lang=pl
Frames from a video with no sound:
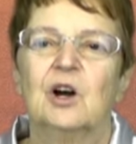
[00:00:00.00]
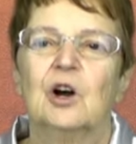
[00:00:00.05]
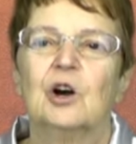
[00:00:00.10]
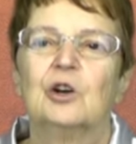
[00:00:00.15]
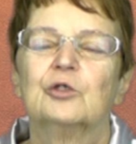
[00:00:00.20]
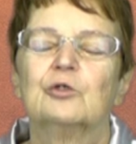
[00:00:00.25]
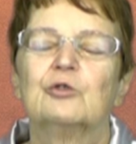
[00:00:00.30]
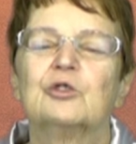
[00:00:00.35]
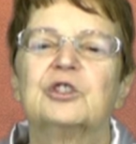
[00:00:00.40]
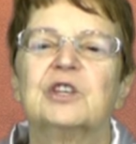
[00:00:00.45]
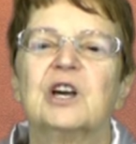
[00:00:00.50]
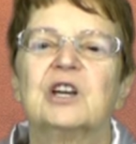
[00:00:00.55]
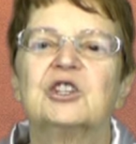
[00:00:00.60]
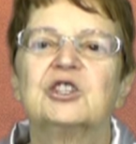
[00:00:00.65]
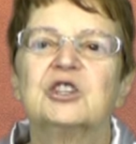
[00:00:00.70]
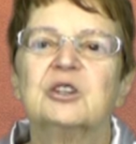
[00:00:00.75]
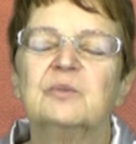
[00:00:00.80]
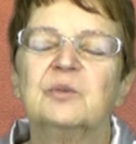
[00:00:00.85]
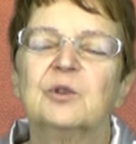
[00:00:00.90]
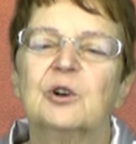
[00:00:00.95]
Otóż ta
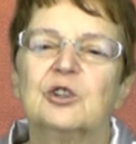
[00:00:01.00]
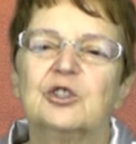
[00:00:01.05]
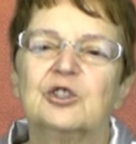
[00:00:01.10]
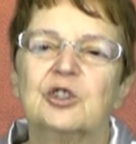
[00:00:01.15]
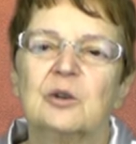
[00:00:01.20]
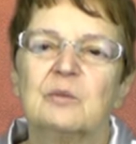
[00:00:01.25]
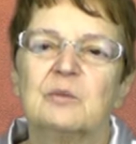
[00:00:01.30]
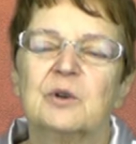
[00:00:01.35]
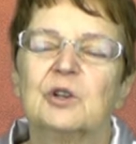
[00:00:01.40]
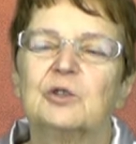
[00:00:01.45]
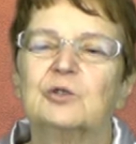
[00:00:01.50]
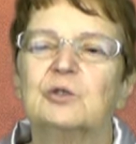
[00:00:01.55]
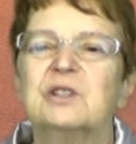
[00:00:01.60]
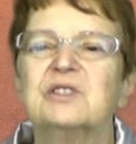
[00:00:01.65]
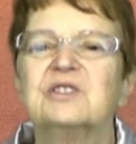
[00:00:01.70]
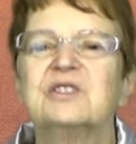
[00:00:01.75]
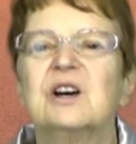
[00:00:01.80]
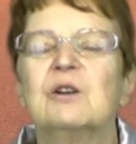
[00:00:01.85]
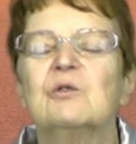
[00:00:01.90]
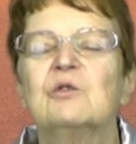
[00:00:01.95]
szybkość obrotu
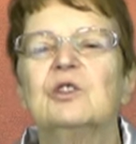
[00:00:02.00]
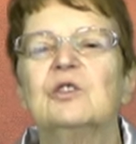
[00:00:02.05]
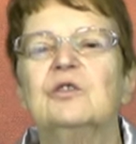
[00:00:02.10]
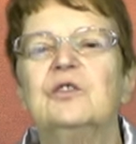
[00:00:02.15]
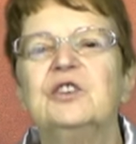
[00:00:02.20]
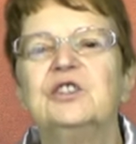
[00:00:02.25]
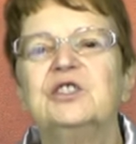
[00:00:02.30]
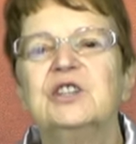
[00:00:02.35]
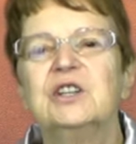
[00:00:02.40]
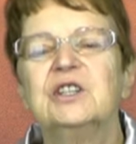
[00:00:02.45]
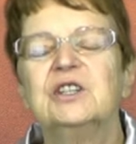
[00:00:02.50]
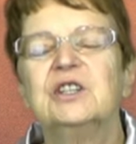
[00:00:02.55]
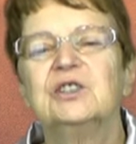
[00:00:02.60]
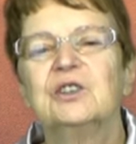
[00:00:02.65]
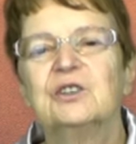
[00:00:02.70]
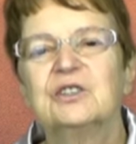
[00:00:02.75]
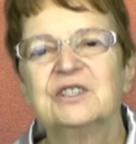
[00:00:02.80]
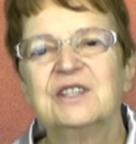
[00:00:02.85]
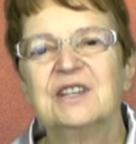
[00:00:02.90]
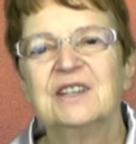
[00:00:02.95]
jest całkowicie
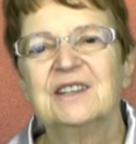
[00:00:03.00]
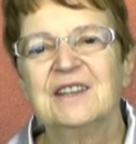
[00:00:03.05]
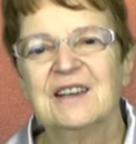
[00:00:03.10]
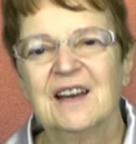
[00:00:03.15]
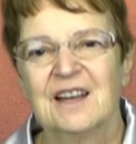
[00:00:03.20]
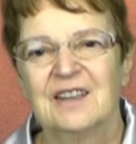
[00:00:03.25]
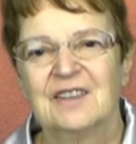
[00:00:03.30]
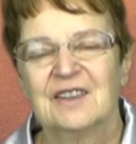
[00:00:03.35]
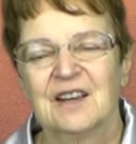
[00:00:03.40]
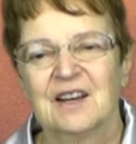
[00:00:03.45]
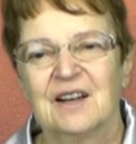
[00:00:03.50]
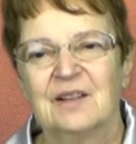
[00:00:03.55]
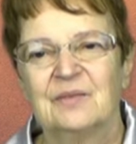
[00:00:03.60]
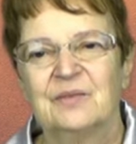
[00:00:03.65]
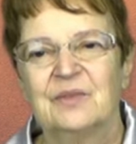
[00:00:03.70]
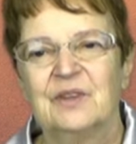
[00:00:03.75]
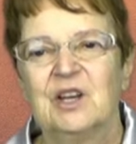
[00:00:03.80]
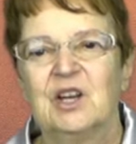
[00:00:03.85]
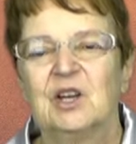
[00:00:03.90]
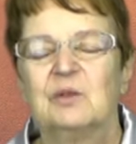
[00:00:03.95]
niedoceniana.
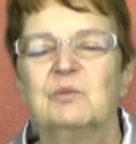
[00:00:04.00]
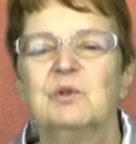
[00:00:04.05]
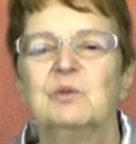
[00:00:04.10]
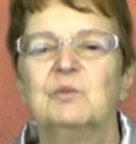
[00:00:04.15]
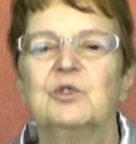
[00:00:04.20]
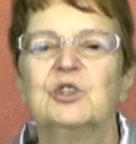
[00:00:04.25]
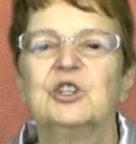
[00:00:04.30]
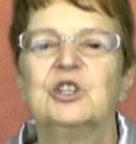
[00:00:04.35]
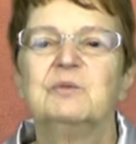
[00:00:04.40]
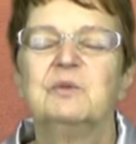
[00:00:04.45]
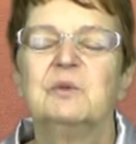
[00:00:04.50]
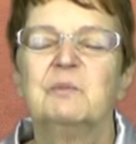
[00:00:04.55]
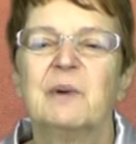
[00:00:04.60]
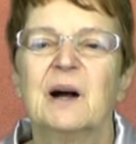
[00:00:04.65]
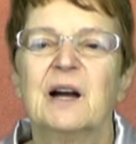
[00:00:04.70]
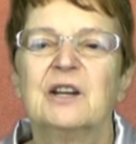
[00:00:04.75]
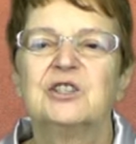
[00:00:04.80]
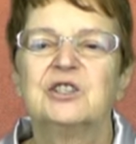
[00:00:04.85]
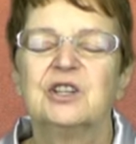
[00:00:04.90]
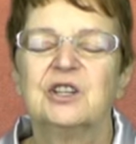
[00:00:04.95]
My musimy
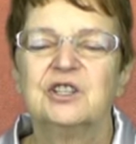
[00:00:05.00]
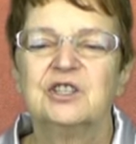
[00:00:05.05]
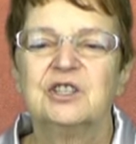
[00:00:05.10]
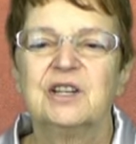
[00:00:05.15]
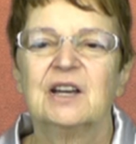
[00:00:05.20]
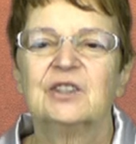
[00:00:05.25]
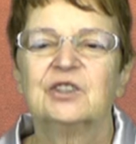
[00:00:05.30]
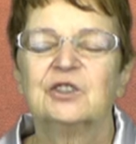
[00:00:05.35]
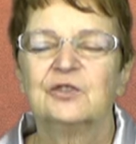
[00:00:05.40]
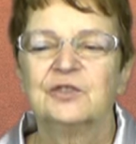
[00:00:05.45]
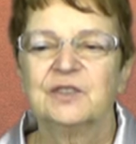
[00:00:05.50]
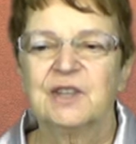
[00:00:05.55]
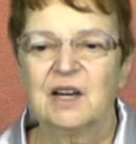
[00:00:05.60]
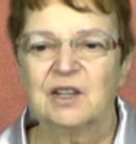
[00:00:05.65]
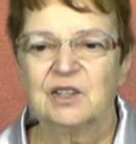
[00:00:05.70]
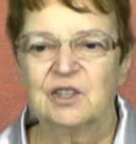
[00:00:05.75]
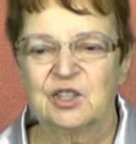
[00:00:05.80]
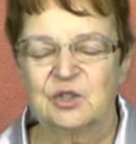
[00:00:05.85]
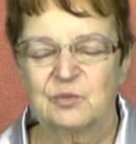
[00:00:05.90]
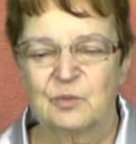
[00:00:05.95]
patrzeć na to w
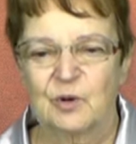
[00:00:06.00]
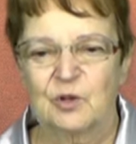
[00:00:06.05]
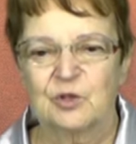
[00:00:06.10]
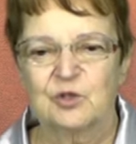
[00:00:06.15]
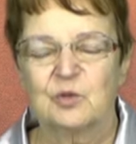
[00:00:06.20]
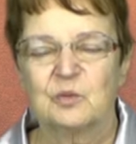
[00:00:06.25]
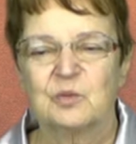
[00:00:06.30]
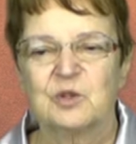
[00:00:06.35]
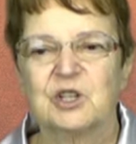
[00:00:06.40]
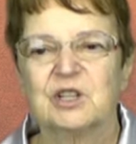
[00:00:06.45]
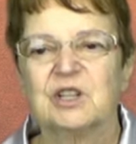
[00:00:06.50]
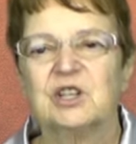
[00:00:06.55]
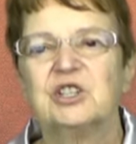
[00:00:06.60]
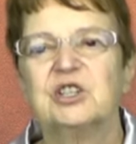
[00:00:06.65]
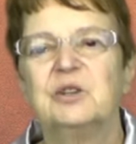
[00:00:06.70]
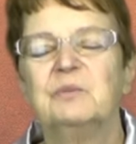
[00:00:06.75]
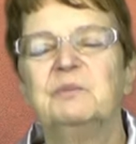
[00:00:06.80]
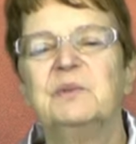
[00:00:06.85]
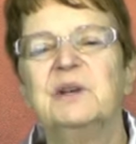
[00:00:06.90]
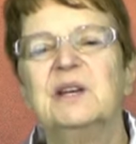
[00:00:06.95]
taki sposób, że
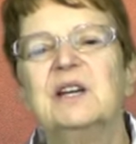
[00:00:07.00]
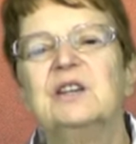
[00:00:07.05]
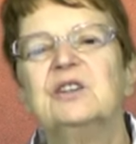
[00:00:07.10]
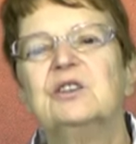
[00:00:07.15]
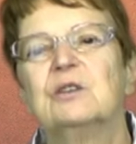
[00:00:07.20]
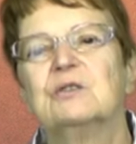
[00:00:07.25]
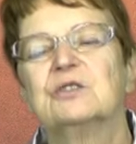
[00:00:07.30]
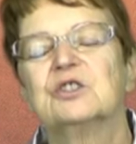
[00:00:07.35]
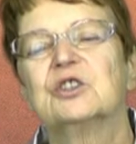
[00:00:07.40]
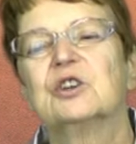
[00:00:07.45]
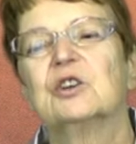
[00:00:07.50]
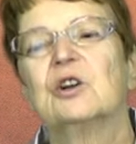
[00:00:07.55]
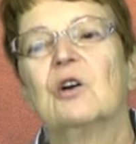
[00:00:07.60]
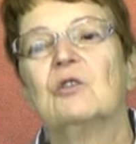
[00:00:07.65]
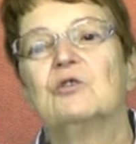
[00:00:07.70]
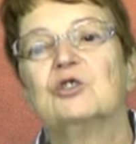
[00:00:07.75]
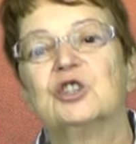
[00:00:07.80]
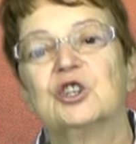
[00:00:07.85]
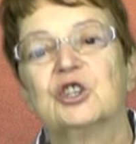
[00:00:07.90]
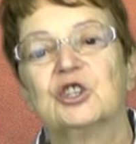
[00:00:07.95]
jeśli pieniądz
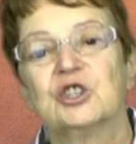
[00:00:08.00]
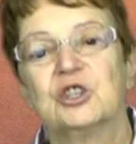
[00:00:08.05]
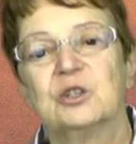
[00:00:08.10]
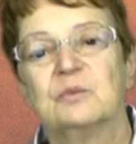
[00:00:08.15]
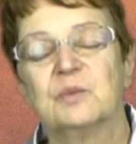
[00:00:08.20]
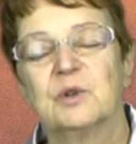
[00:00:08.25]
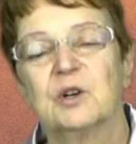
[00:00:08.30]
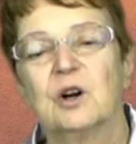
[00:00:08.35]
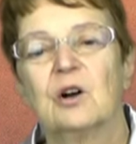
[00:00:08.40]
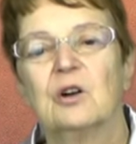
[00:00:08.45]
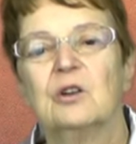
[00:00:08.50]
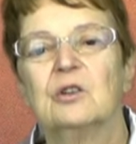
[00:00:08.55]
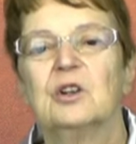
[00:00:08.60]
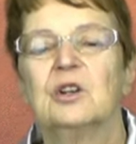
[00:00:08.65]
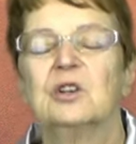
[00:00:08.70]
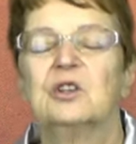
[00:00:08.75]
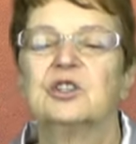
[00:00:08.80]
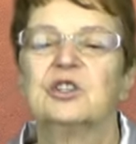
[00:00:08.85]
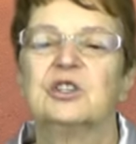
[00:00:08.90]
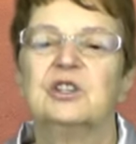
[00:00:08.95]
krąży szybko,
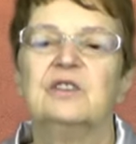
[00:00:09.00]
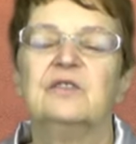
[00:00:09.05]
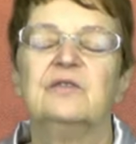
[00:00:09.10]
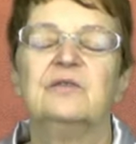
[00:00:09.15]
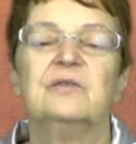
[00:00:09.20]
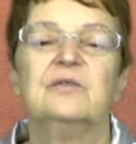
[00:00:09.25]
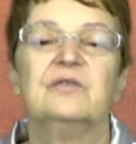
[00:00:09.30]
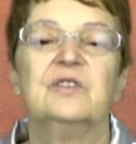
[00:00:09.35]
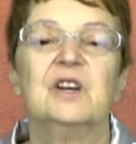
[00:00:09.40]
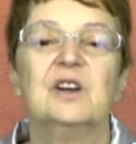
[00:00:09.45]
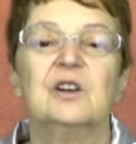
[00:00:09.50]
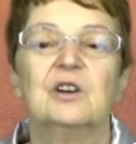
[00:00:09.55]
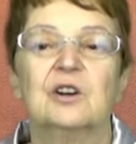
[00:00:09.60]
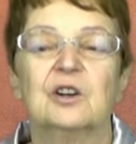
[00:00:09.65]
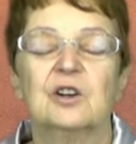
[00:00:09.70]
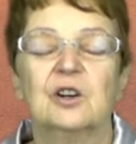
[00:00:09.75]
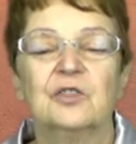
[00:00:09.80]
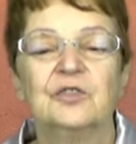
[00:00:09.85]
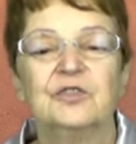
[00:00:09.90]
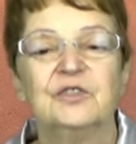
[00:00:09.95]
czyli
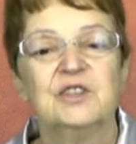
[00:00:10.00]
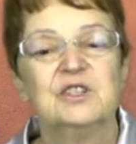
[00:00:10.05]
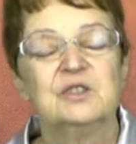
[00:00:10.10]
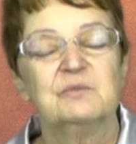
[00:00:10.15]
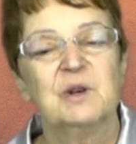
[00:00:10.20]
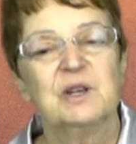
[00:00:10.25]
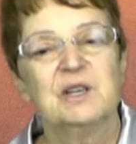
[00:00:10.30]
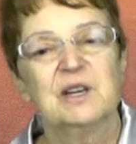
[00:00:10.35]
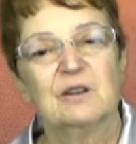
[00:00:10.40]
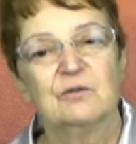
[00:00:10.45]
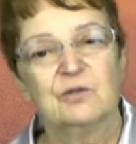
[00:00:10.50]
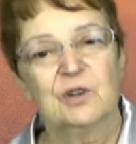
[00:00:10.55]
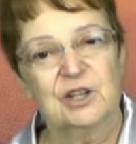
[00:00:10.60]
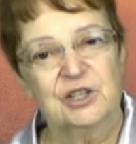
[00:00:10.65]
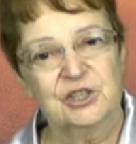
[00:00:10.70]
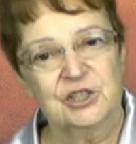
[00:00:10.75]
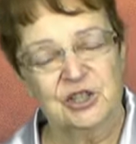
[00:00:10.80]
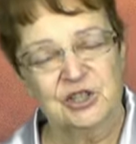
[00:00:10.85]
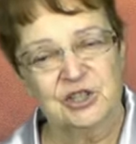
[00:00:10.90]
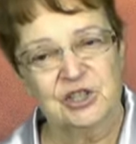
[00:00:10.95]
wielokrotnie zmienia
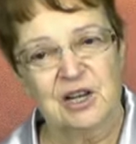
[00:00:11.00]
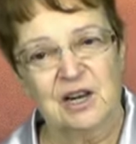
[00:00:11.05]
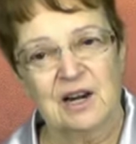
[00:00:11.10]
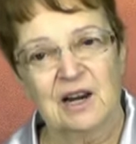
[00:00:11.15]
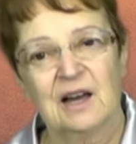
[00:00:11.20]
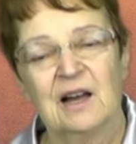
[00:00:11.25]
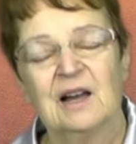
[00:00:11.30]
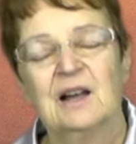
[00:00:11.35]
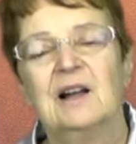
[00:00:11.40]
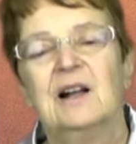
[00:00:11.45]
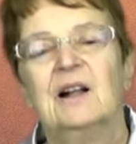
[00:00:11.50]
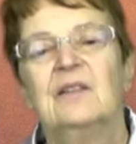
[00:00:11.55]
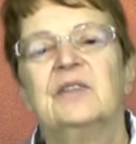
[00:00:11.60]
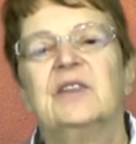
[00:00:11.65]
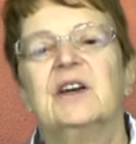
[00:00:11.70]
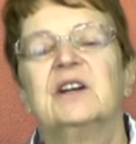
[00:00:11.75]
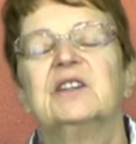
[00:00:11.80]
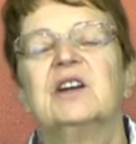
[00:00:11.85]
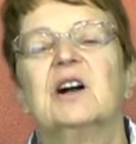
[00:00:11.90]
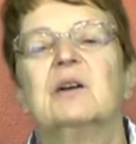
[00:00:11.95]
właściciela,
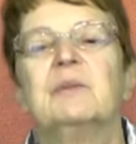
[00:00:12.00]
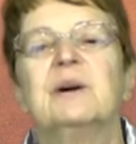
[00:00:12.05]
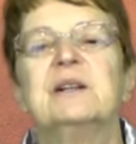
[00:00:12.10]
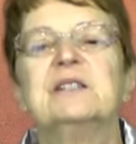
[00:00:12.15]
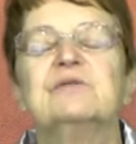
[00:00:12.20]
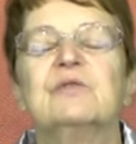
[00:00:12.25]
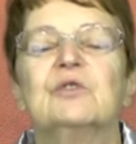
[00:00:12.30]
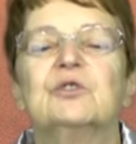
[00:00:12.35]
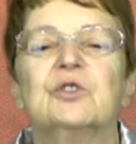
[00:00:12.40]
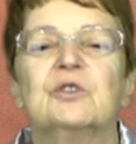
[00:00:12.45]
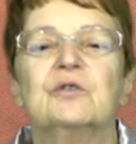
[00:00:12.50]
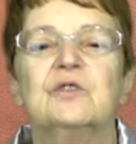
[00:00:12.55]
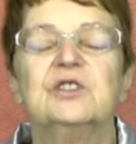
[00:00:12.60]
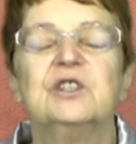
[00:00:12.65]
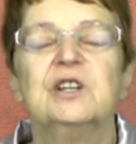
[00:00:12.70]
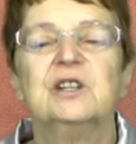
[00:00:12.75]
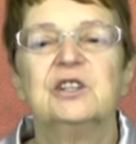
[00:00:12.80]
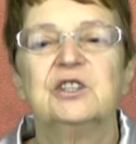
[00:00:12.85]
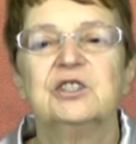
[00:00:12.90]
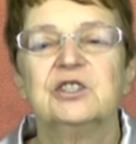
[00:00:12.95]
tak jak Państwo to
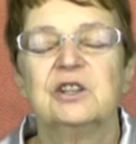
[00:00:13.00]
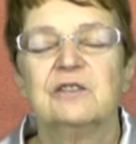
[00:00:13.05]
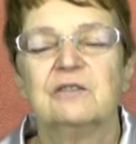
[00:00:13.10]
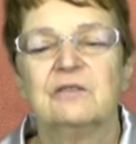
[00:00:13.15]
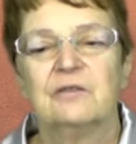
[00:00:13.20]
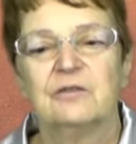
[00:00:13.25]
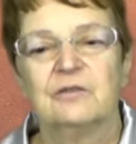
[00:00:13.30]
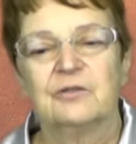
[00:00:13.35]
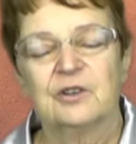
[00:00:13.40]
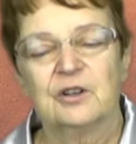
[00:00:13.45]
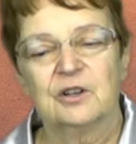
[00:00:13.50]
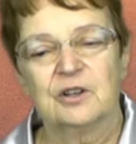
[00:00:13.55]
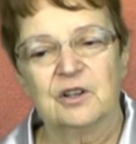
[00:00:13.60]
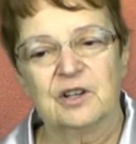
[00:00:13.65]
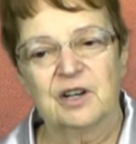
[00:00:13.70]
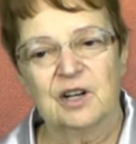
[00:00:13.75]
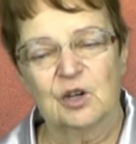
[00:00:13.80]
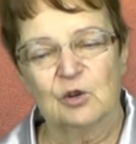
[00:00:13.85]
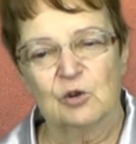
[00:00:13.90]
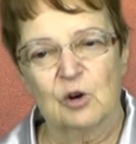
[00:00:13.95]
widzieliście w e,
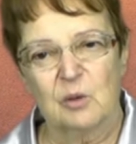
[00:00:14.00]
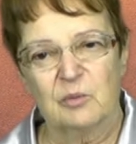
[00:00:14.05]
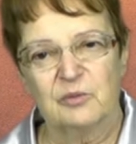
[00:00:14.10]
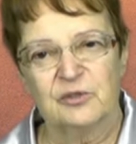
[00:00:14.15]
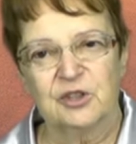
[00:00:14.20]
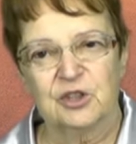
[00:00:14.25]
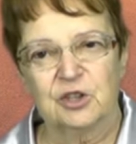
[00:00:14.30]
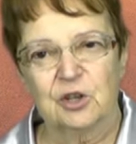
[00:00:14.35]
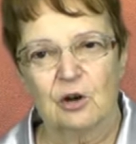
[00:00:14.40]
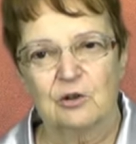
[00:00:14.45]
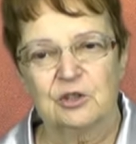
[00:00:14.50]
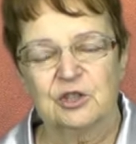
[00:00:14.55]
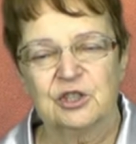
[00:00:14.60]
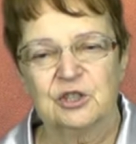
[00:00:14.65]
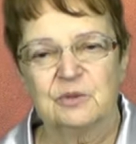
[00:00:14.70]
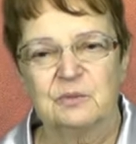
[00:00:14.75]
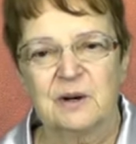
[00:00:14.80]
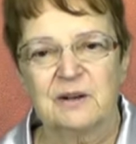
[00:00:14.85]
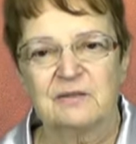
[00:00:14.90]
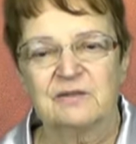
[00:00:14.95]
kręgu
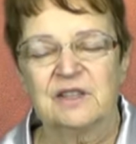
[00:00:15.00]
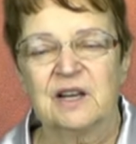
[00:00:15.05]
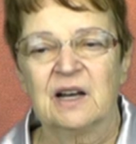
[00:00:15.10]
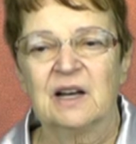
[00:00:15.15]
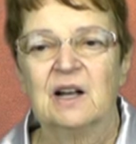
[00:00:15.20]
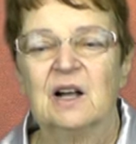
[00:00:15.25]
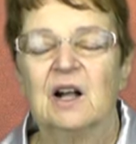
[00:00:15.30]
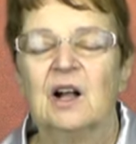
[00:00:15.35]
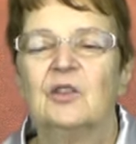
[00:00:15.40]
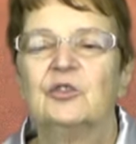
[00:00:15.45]
obfitości, prawda?